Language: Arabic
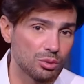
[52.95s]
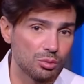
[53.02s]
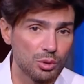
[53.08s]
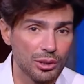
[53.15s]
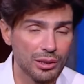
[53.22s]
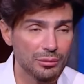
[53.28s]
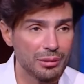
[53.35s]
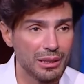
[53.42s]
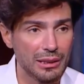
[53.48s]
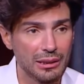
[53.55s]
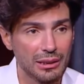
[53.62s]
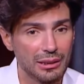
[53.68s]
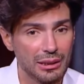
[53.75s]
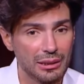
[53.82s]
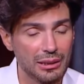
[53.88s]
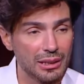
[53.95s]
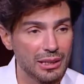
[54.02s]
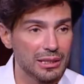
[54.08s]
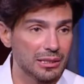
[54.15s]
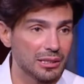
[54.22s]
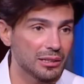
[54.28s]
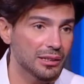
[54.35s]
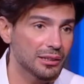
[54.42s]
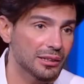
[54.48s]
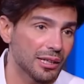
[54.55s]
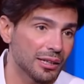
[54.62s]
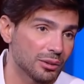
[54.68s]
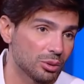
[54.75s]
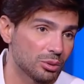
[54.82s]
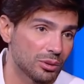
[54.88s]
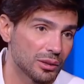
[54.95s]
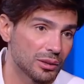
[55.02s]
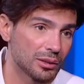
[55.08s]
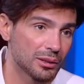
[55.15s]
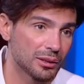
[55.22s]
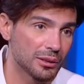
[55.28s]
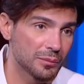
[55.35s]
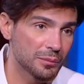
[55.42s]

ممكن بلدين تانيين عايزين يتحدوا.